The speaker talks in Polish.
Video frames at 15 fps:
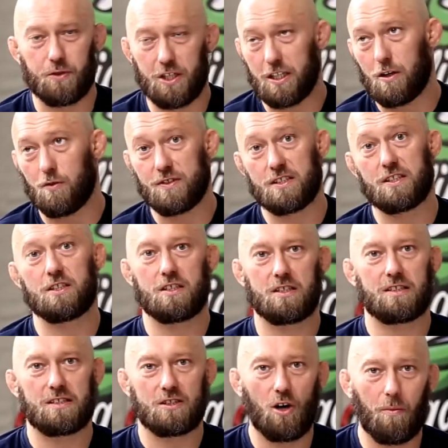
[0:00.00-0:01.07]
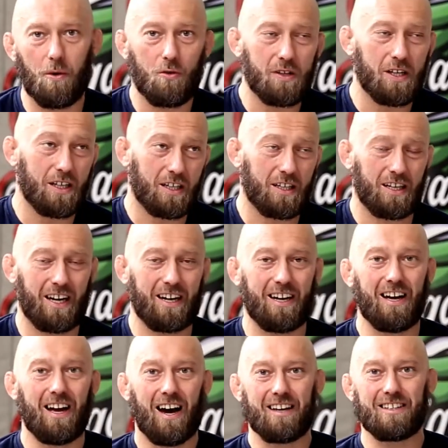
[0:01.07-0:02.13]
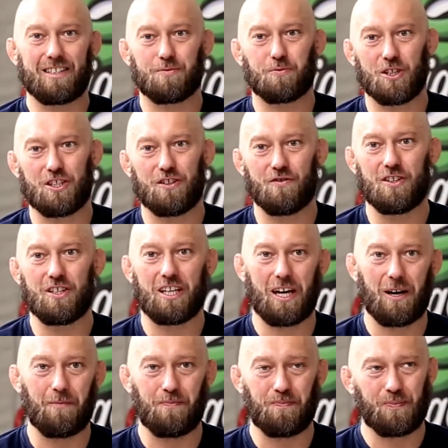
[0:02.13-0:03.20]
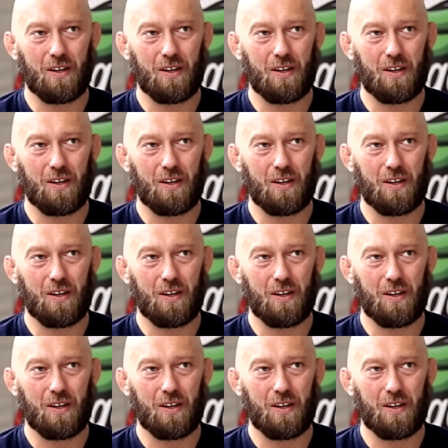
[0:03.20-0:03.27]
Przegrał w zasadzie ze sobą, jak, a, a nie z przeciwnikiem.